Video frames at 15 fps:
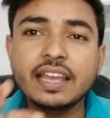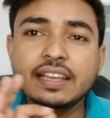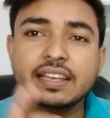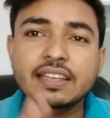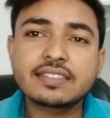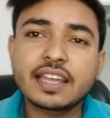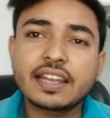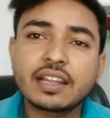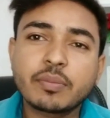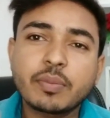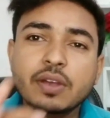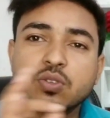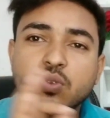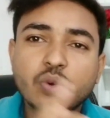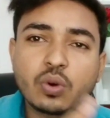है कि खेसारी के
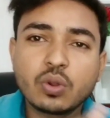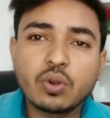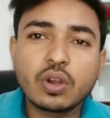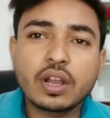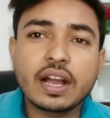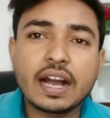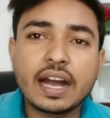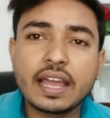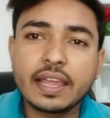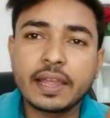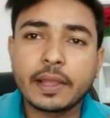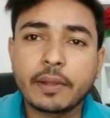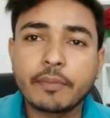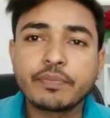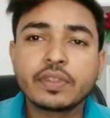पास वो लोग आए
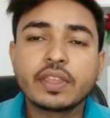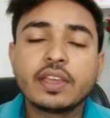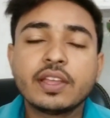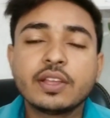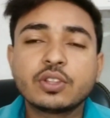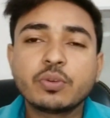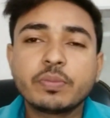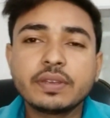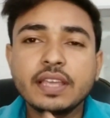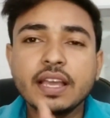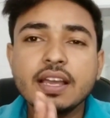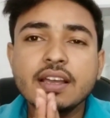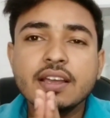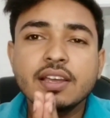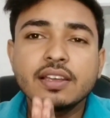हैं तो
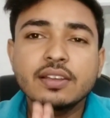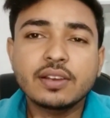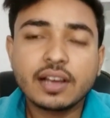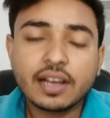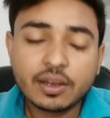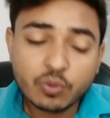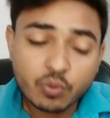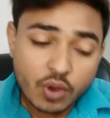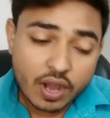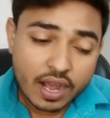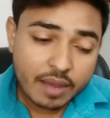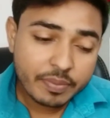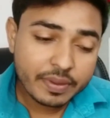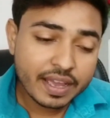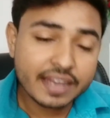भैया
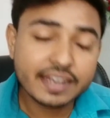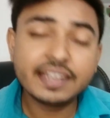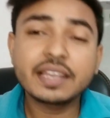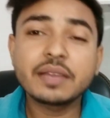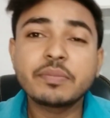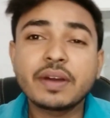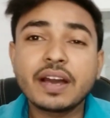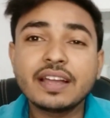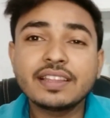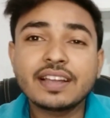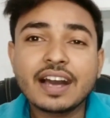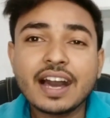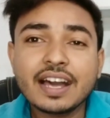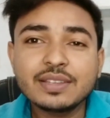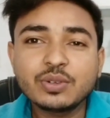वहाँ पे आने के बाद
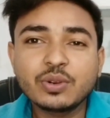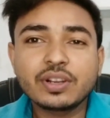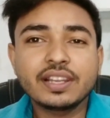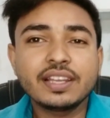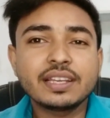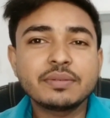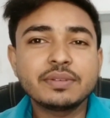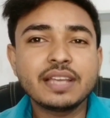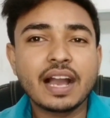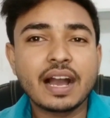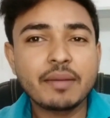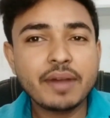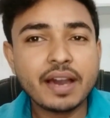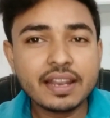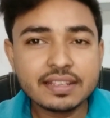हाथ जोड़ रहे हैं कि भैया
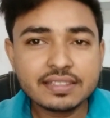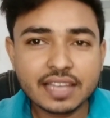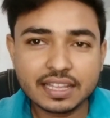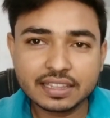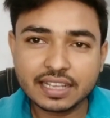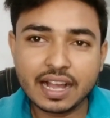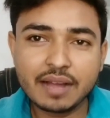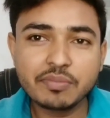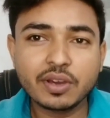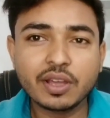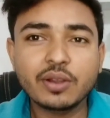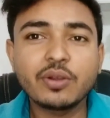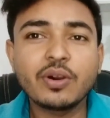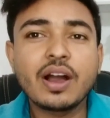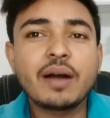हमारे साथ काम
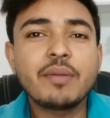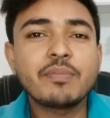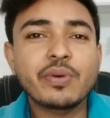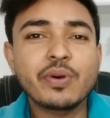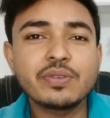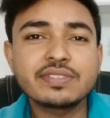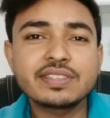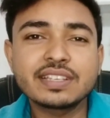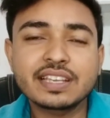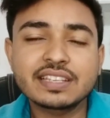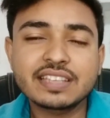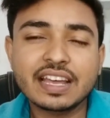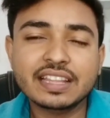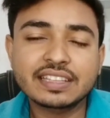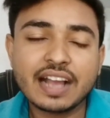कर लो हम पवन सिंह के
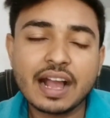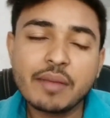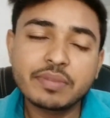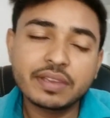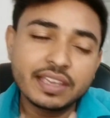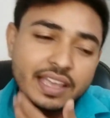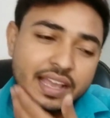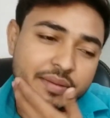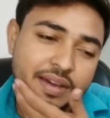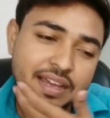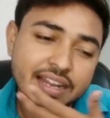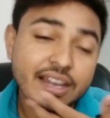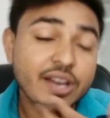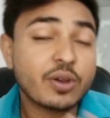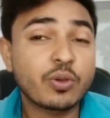साथ काम किए
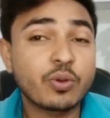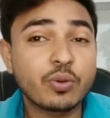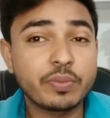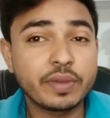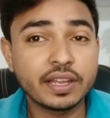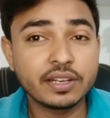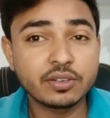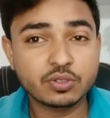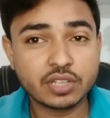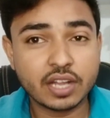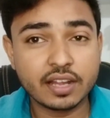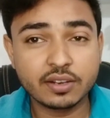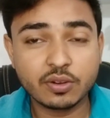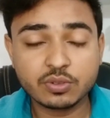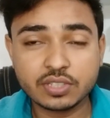हमारा करोड़ रुपया
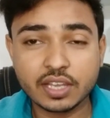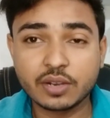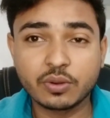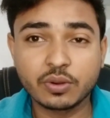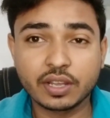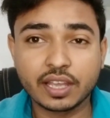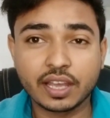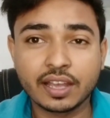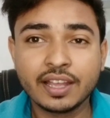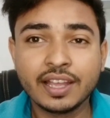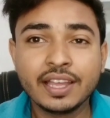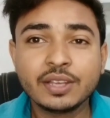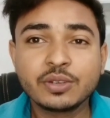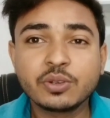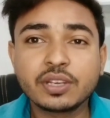नुकसान हो गया
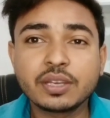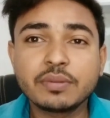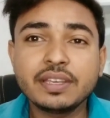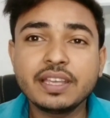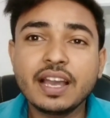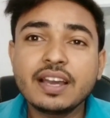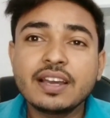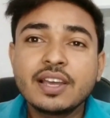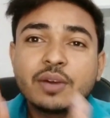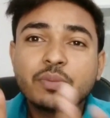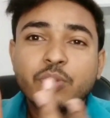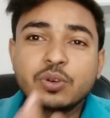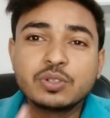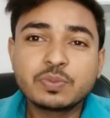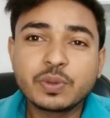क्योंकि भैया
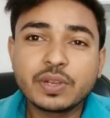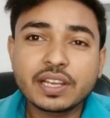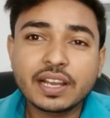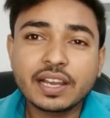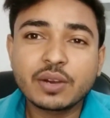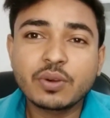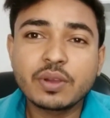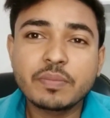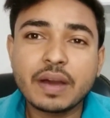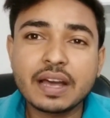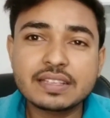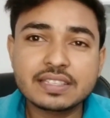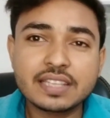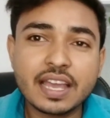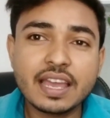भोजपुरी का अगर कोई
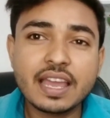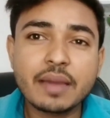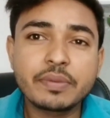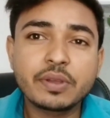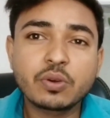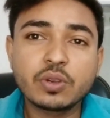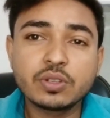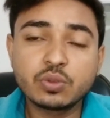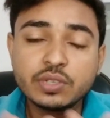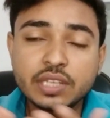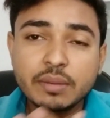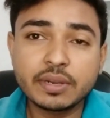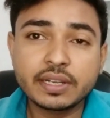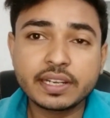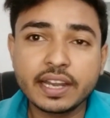बादशाह है अभी कोई
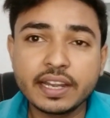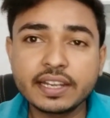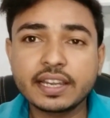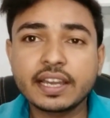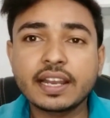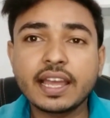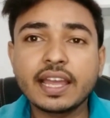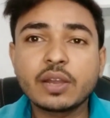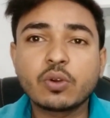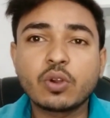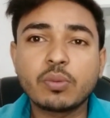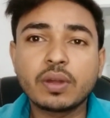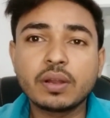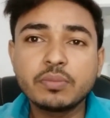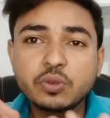दुनिया में ट्रेंड कर रहा है
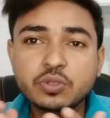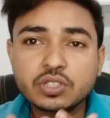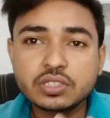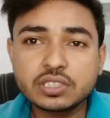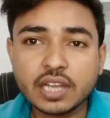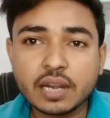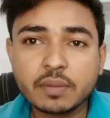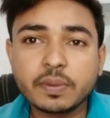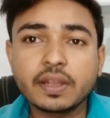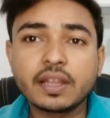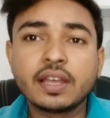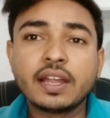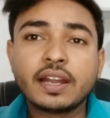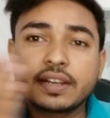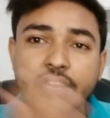ग्लोबल म्यूजिक चार्ट पे
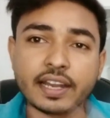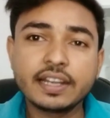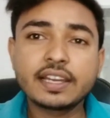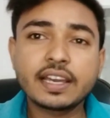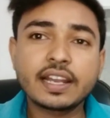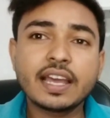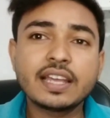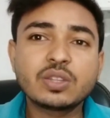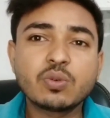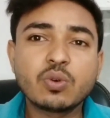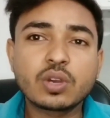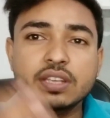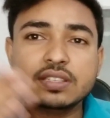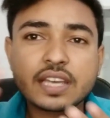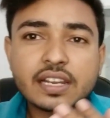ट्रेंड कर रहा है तो वो
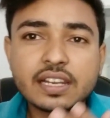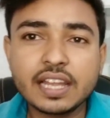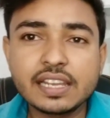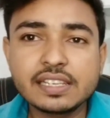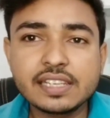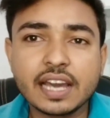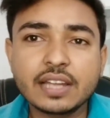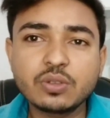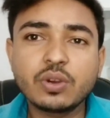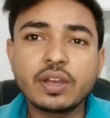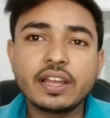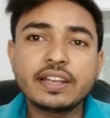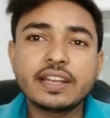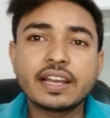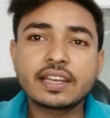खेसारी लाल यादव
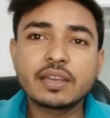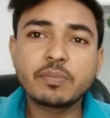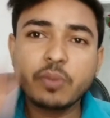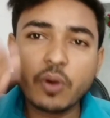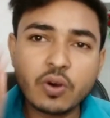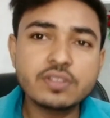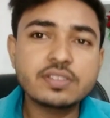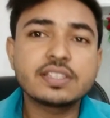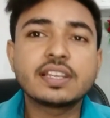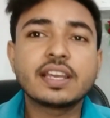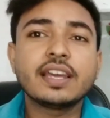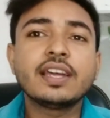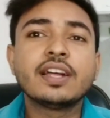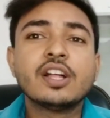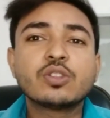है ना कि पवन सिंह
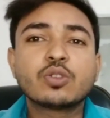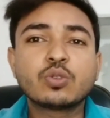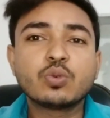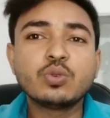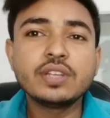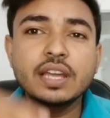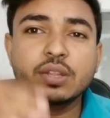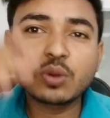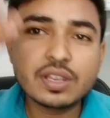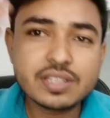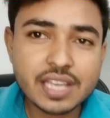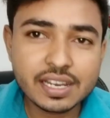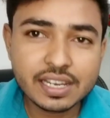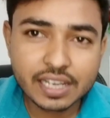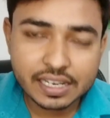है तो दुनिया तो
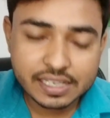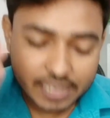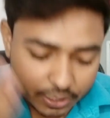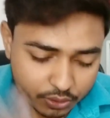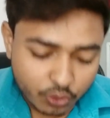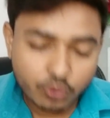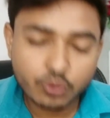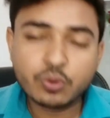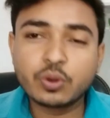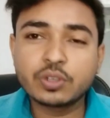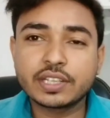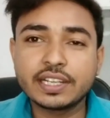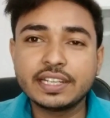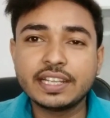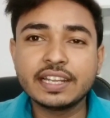खेसारी लाल यादव को
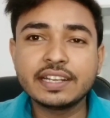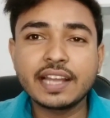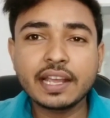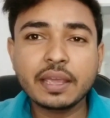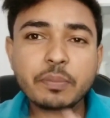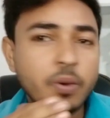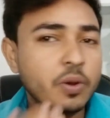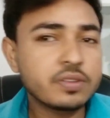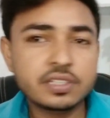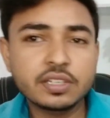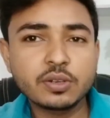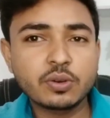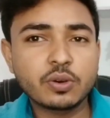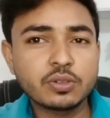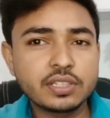खोज रही है ना कि पवन सिंह
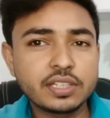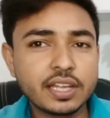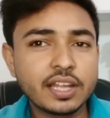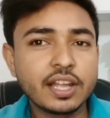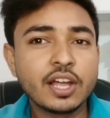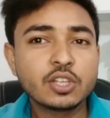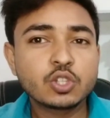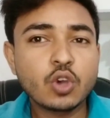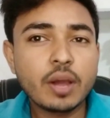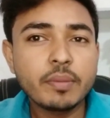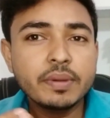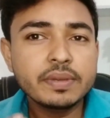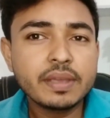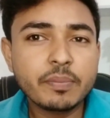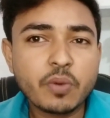को खोज रही है तो
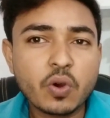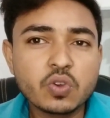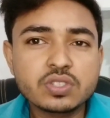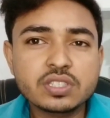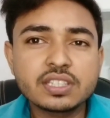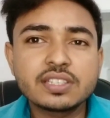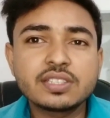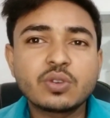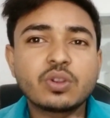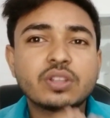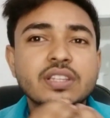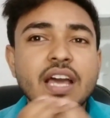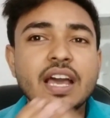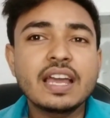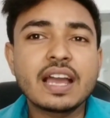हमें भैया पवन सिंह की जरूरत
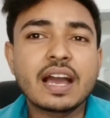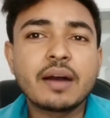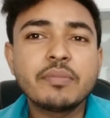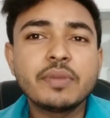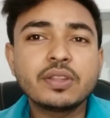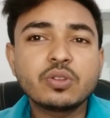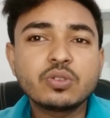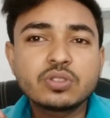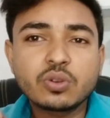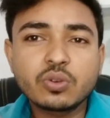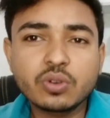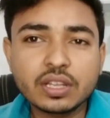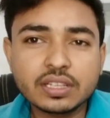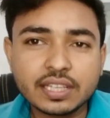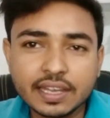ना है हमें तो
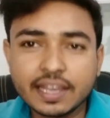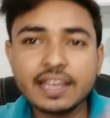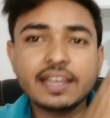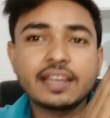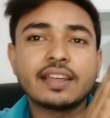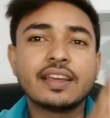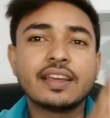जरूरत है